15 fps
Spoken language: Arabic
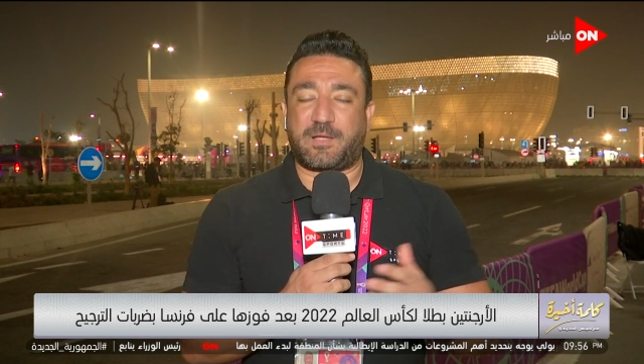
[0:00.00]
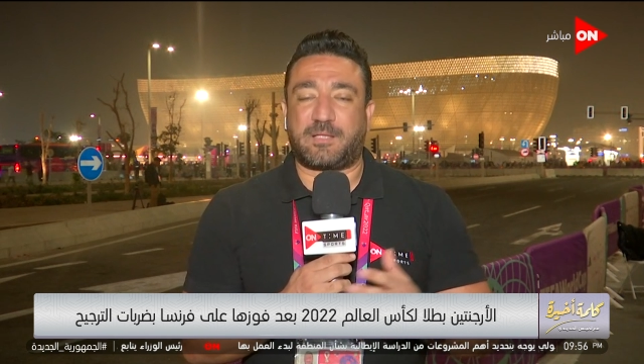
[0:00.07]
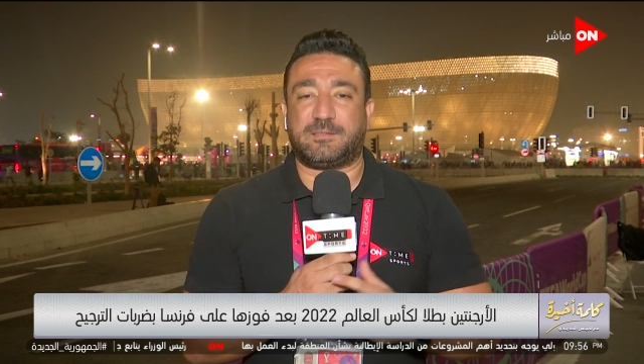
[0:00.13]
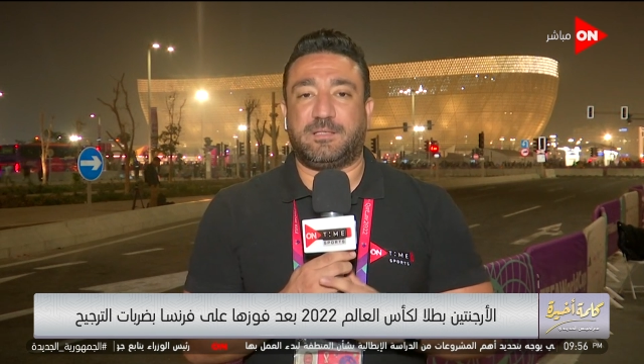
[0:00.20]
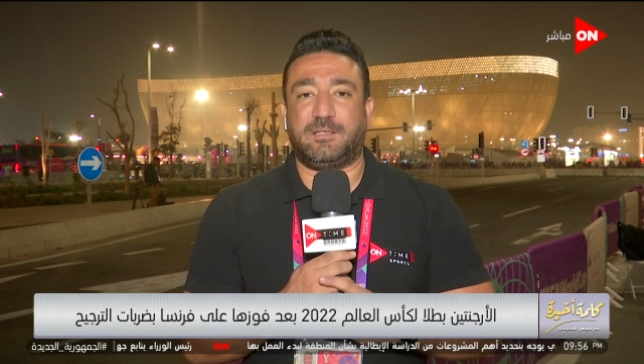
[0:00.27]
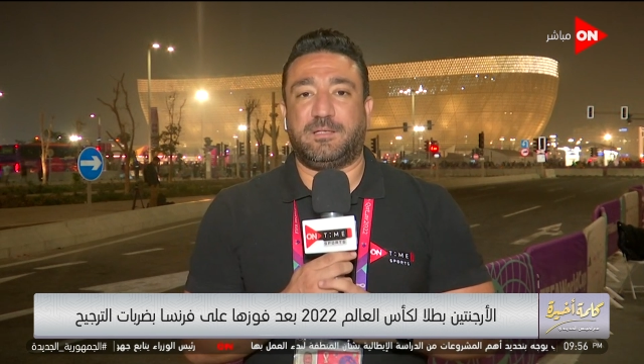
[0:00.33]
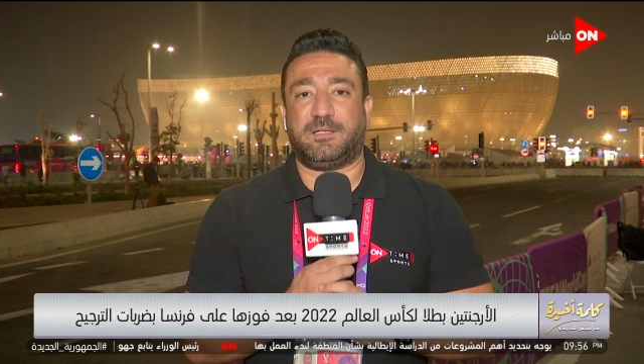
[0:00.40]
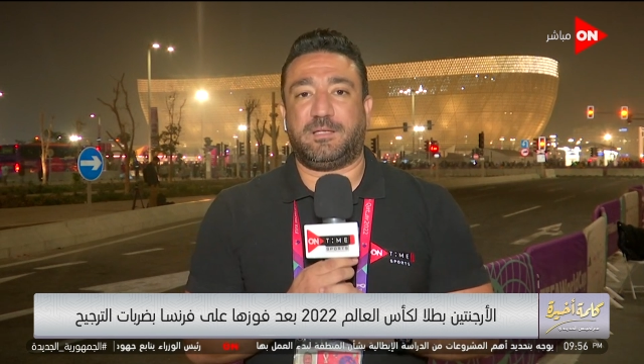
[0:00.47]
بعض
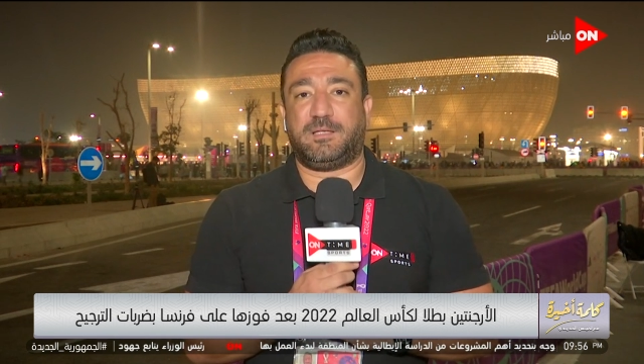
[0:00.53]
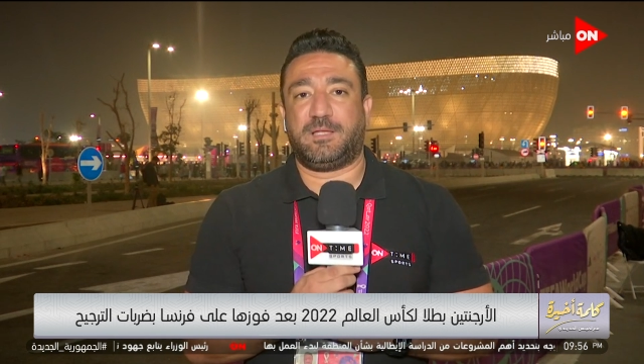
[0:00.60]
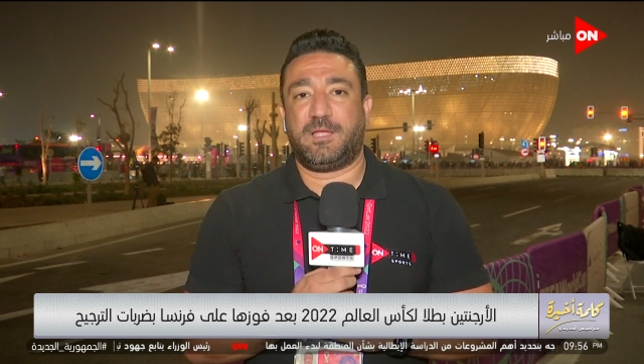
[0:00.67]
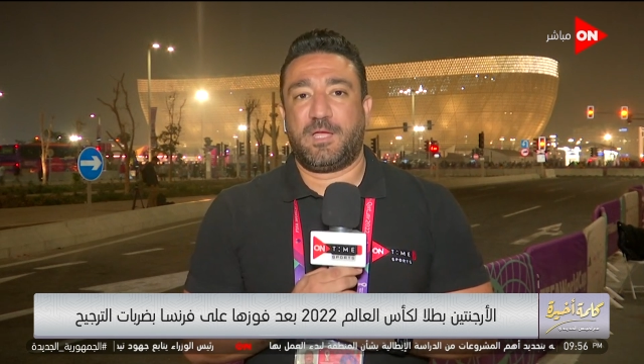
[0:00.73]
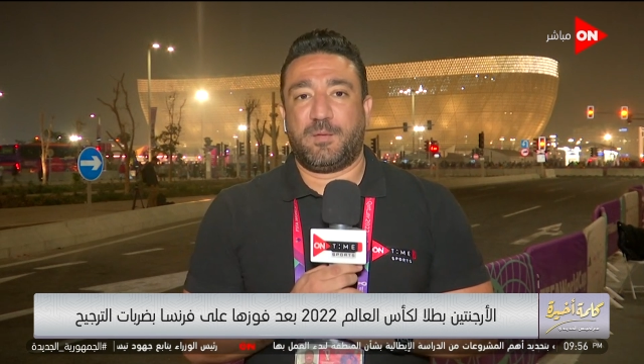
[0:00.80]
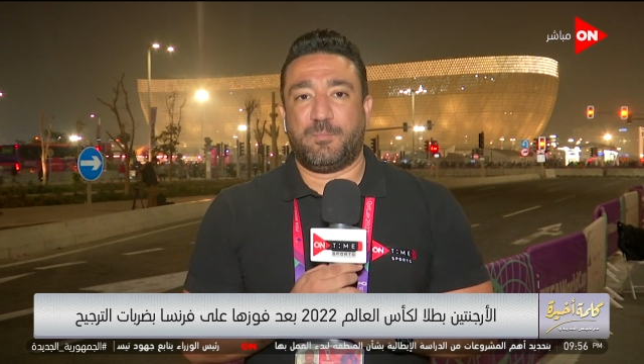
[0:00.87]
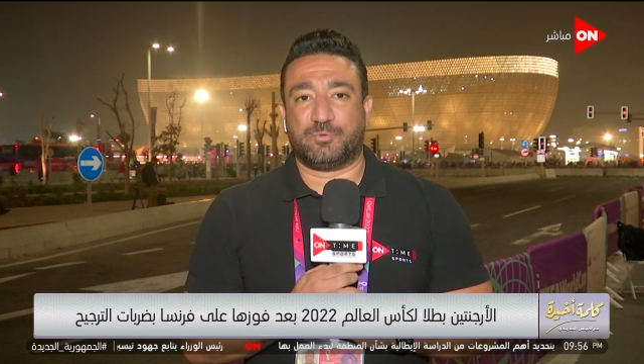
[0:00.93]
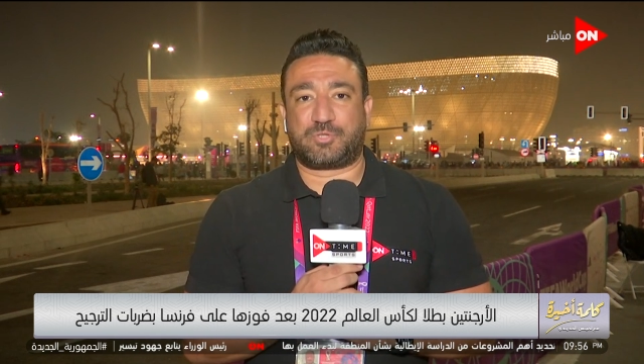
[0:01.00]

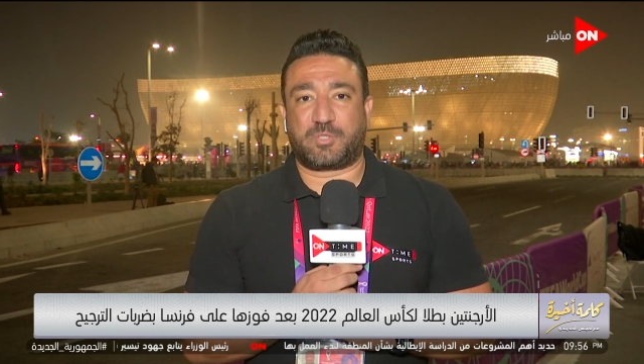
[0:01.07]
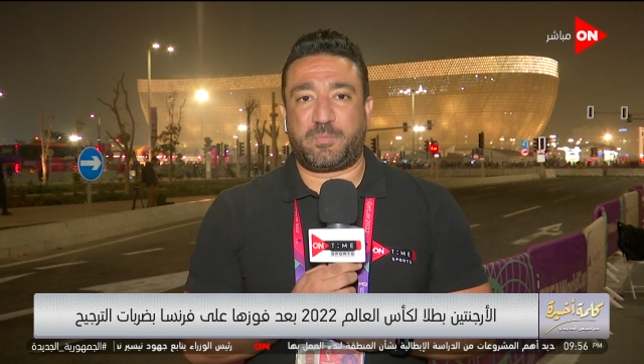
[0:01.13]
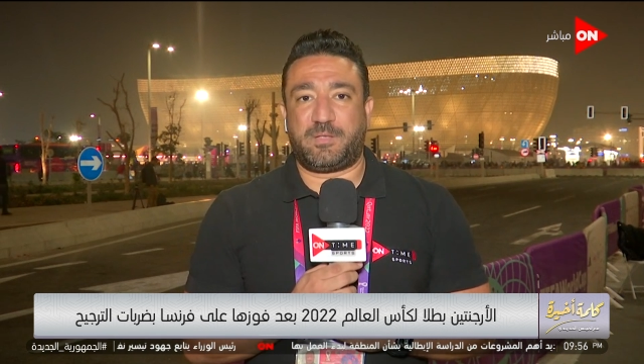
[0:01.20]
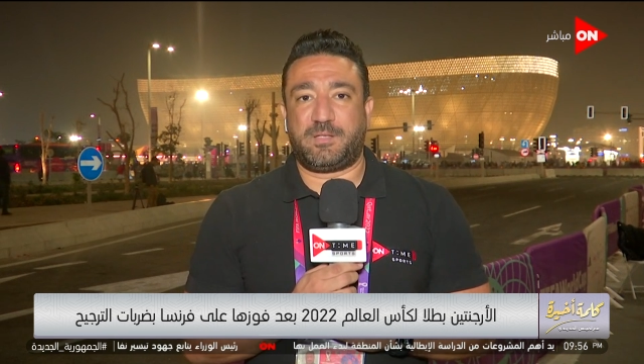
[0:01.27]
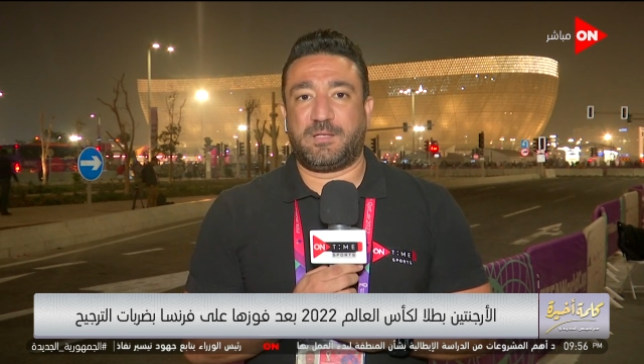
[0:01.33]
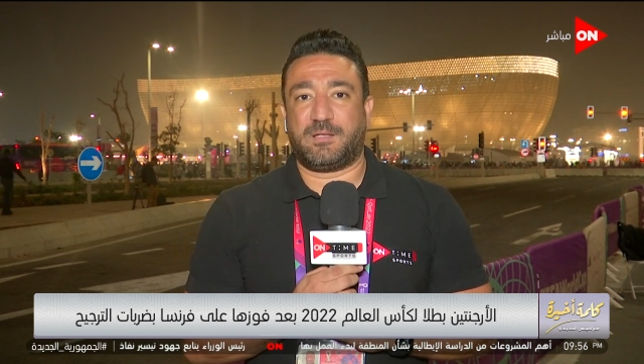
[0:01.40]
المطربين